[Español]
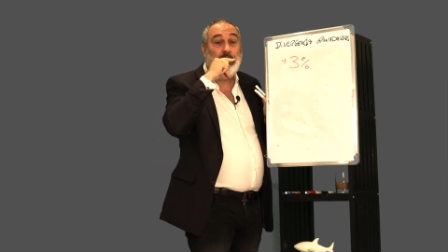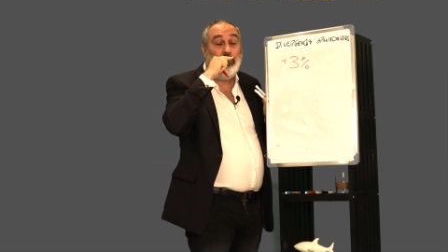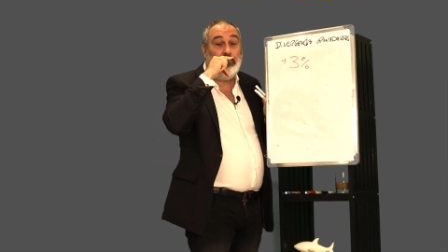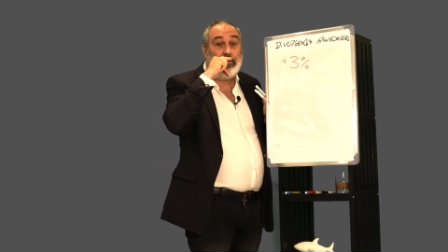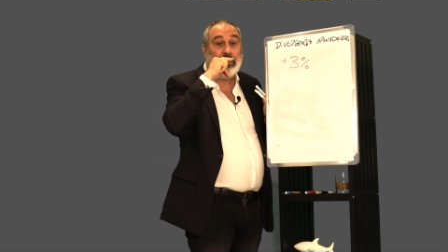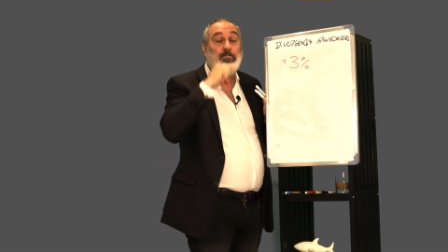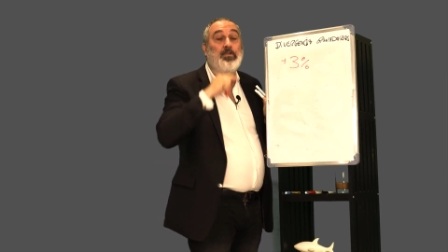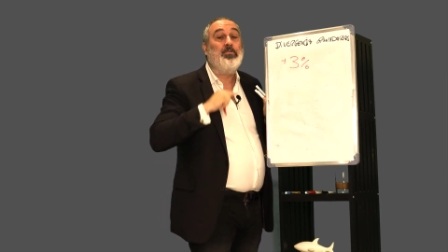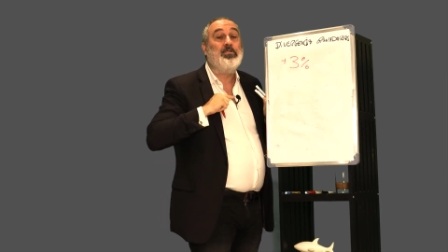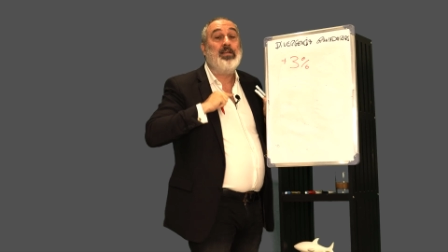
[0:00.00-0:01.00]
un
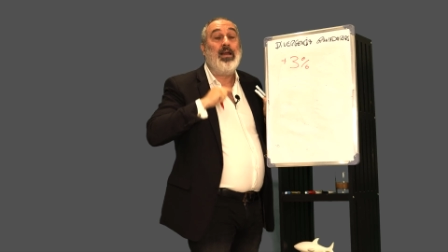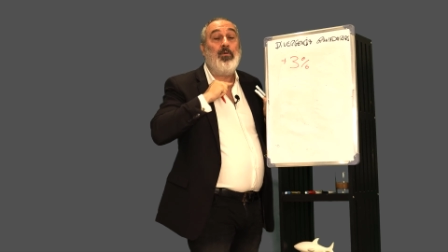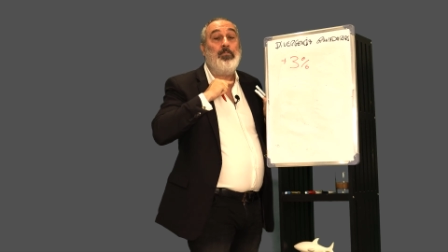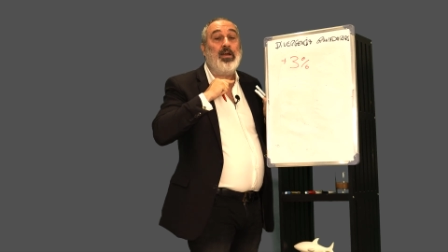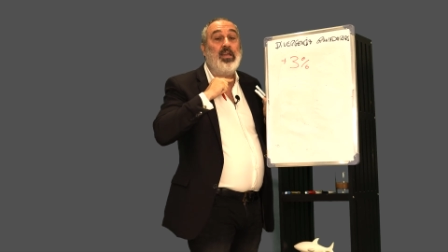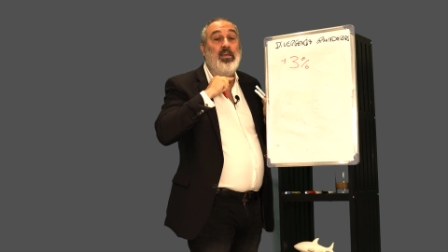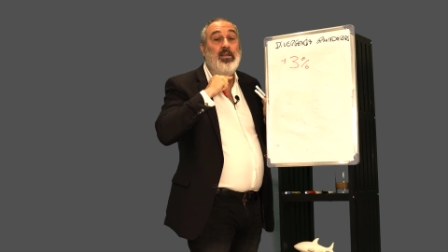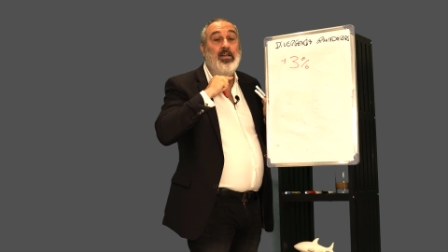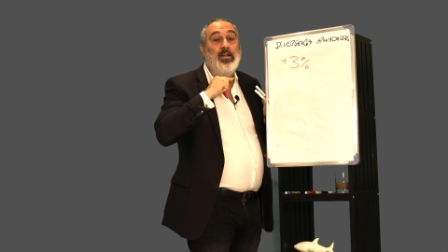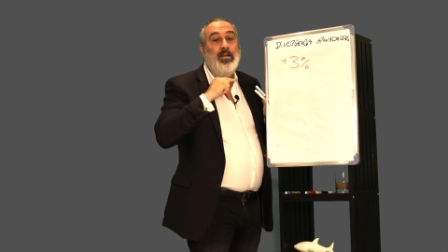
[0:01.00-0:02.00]
3% es el agua por aquí,